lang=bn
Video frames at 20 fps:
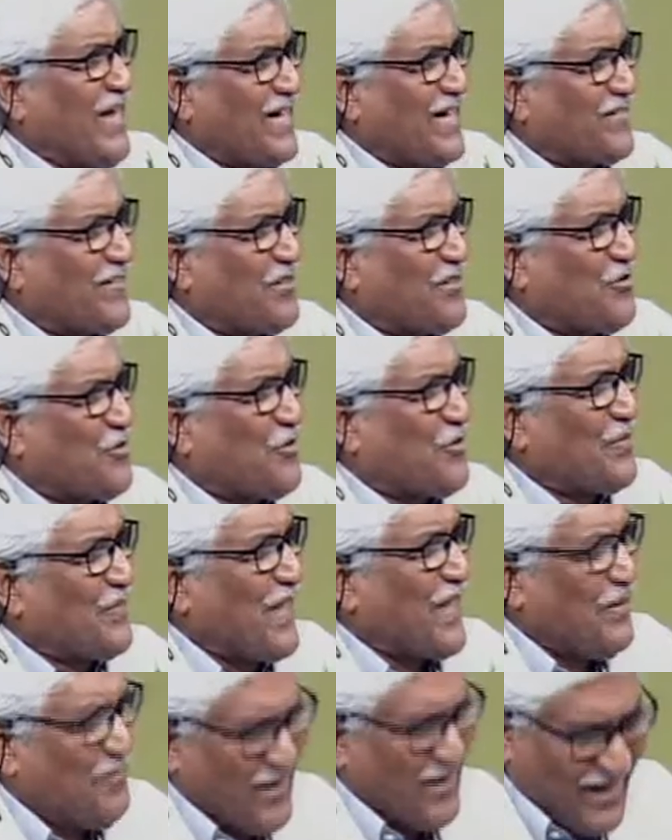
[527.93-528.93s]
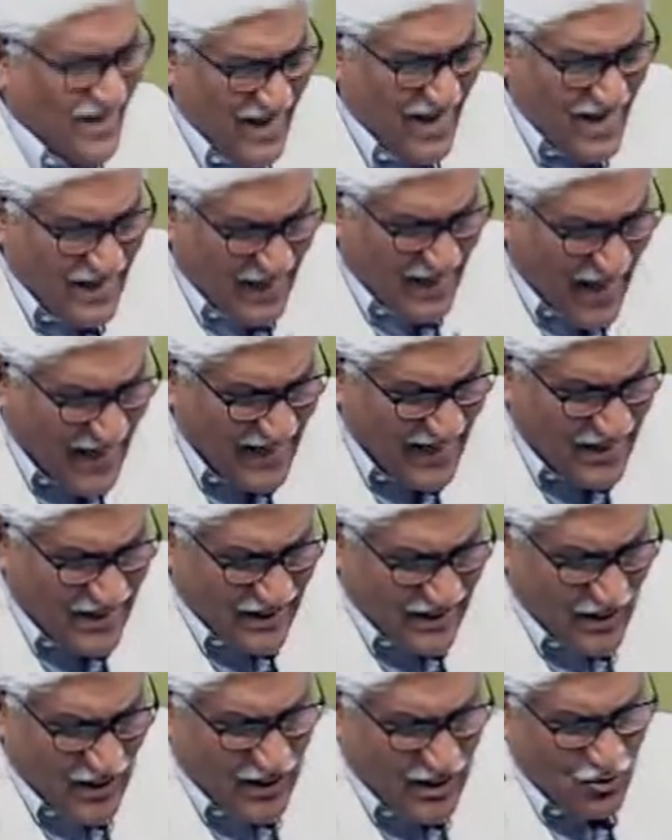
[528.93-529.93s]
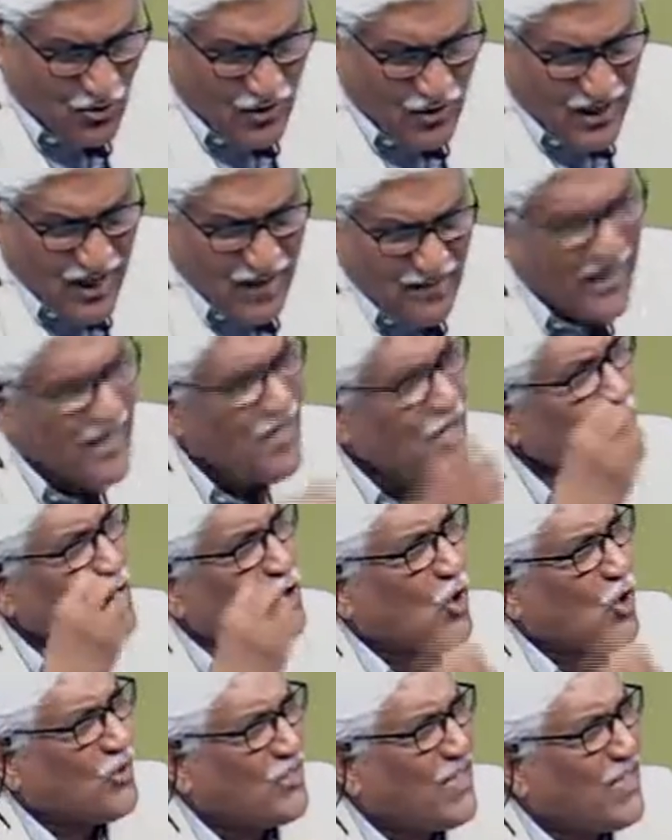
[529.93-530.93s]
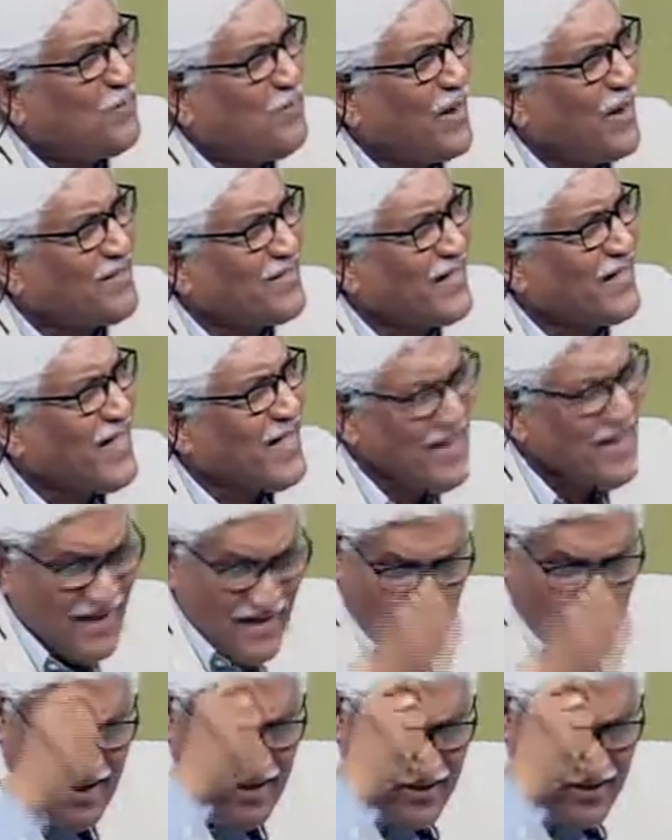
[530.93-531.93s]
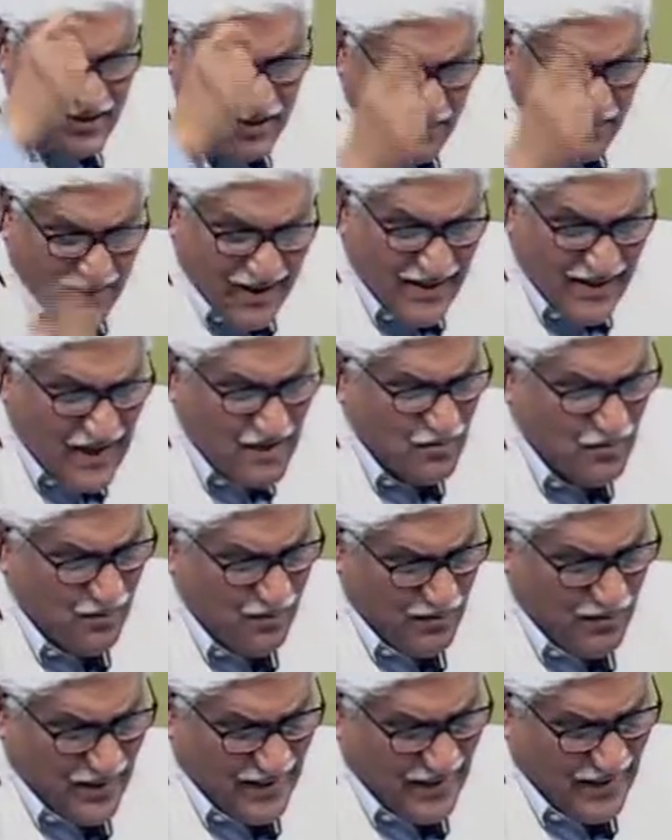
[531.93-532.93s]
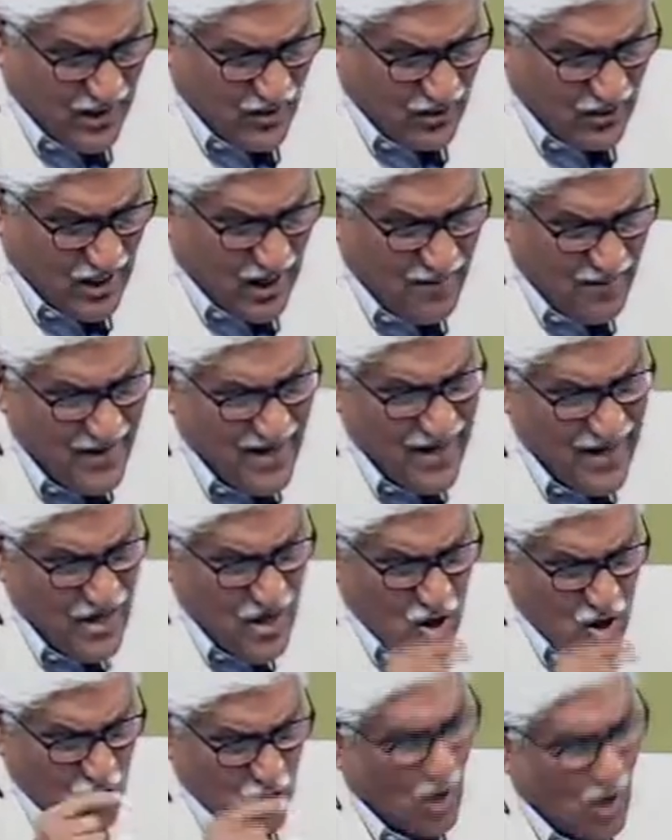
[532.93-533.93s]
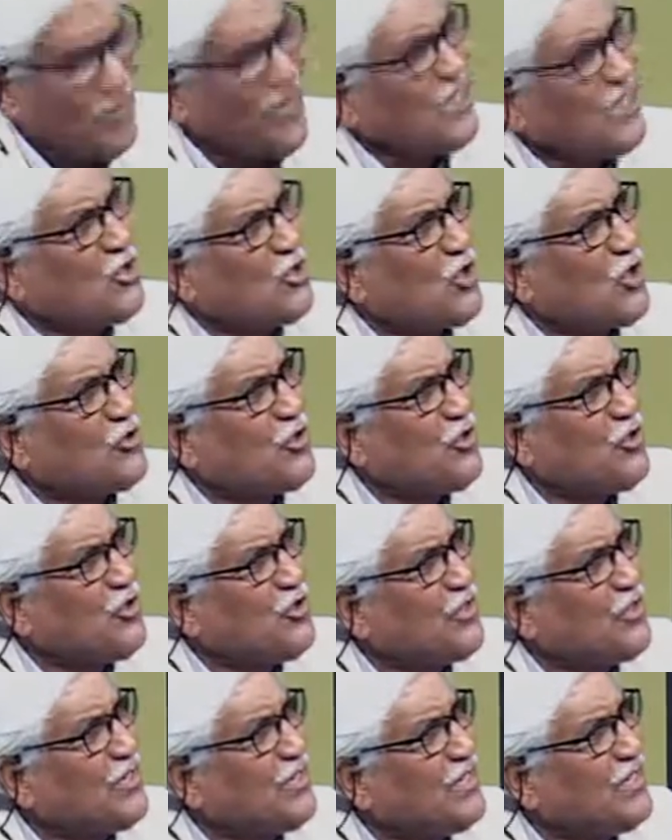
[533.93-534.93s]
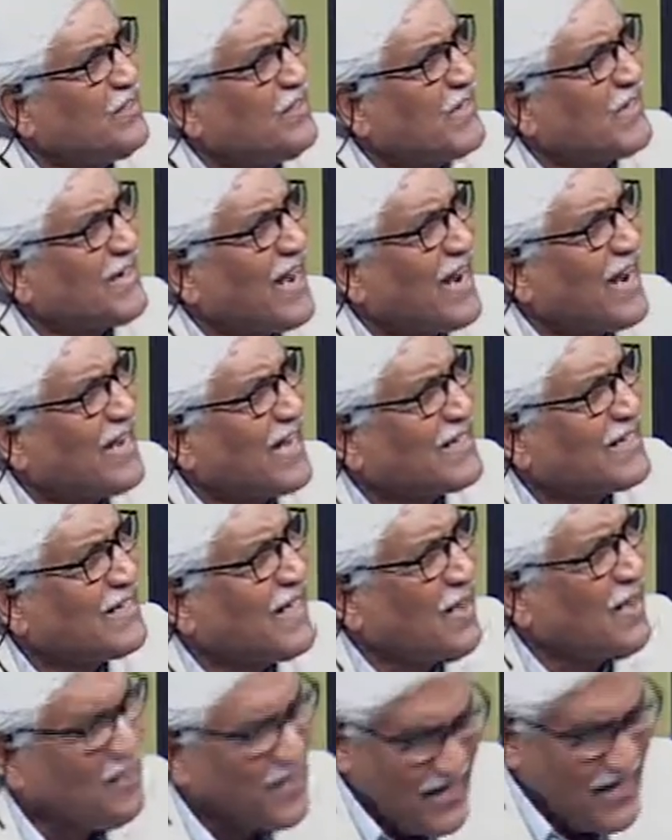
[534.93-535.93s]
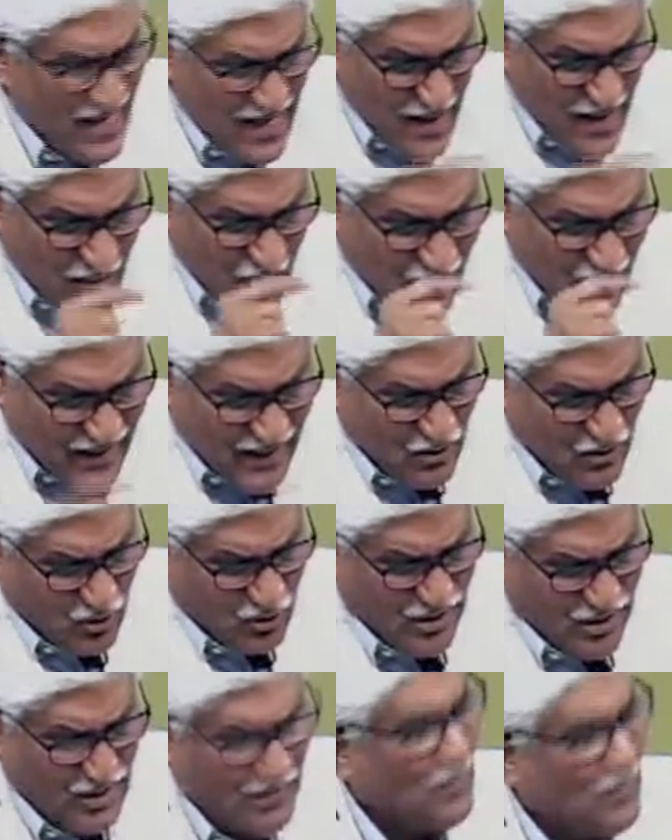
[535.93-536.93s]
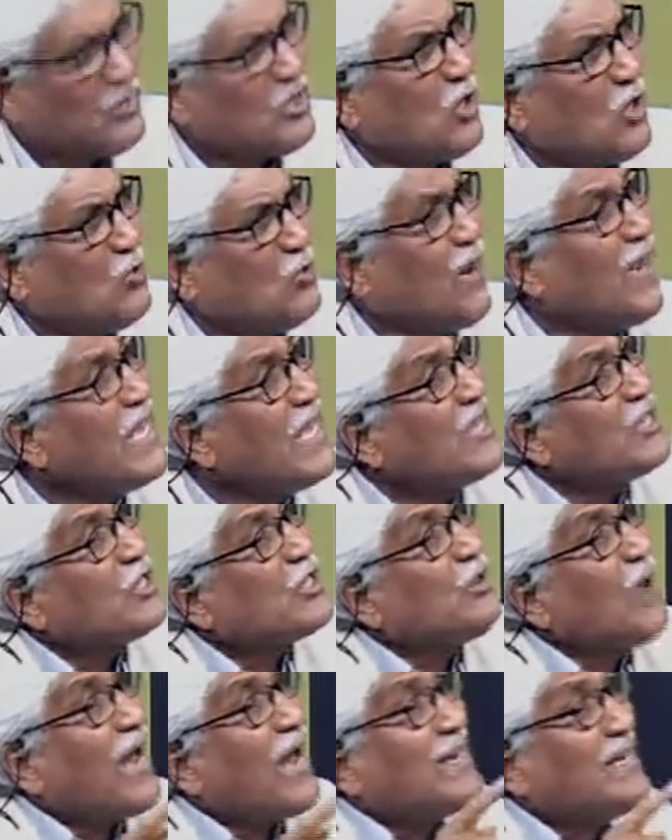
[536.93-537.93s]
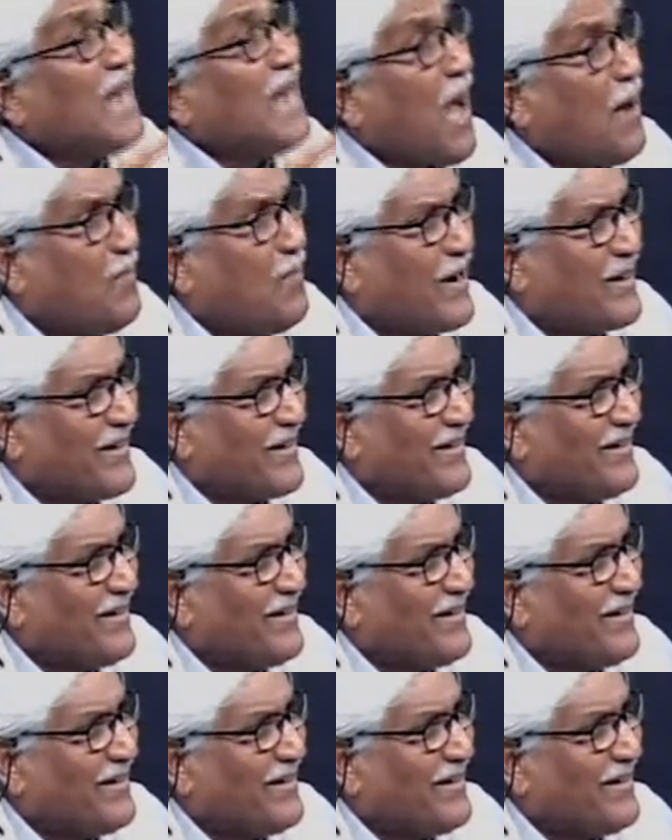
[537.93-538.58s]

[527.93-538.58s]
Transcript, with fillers: একসাথে চলতে হবে তাহলে সেটা কি করতে হবে সঠিক বার্তা সেটা বিজ্ঞান ভিত্তিক হতে হবে সবাইকে সচেতনতা রাখতে হবে এবং কি করতে হবে বোঝার উপায় যেন আর না বাড়ে